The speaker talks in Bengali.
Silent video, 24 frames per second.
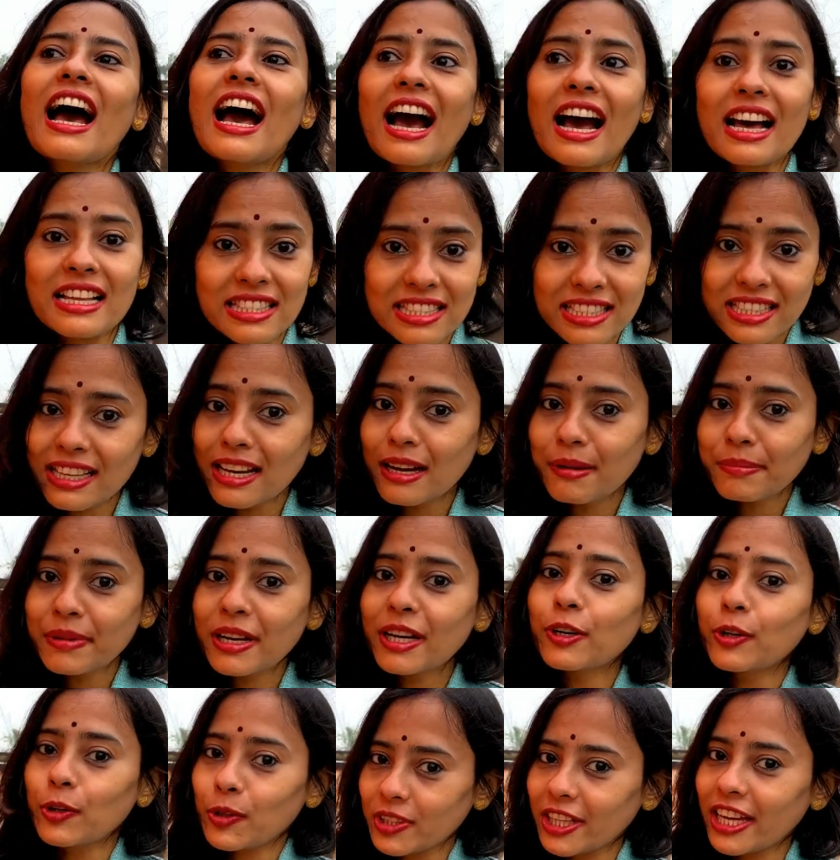আজকে আমরা
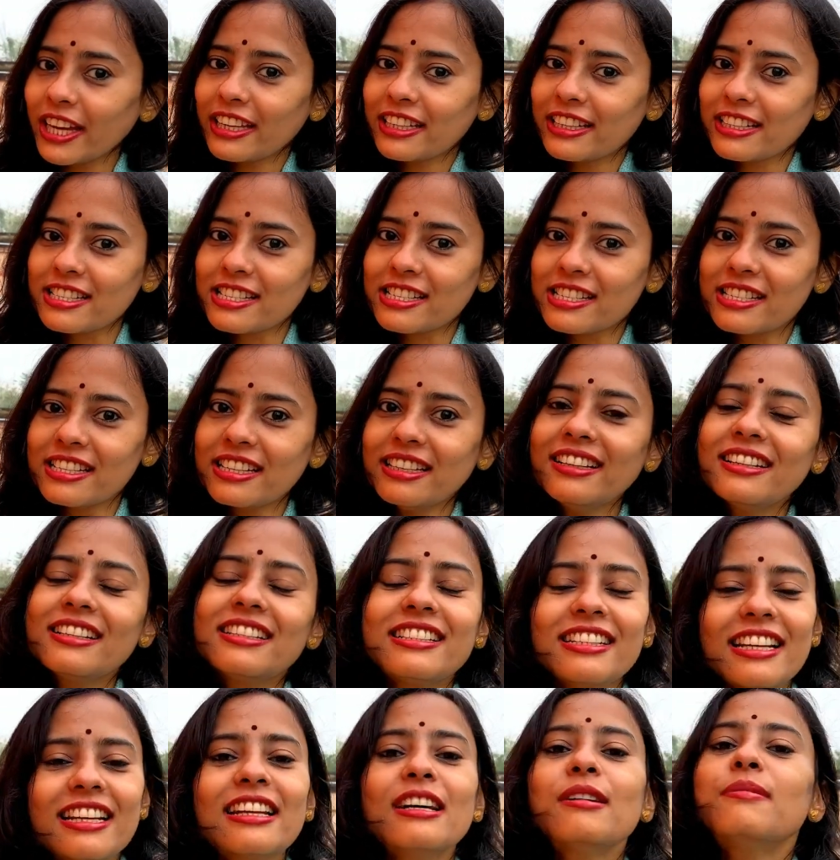কোথায় এসছি
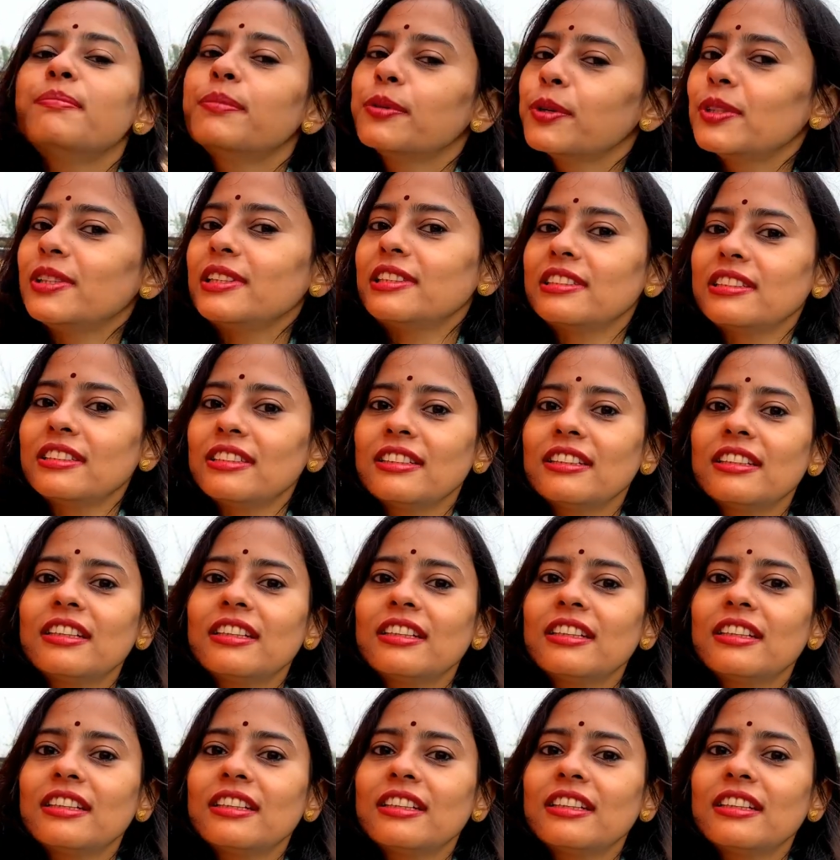সেটা বলছি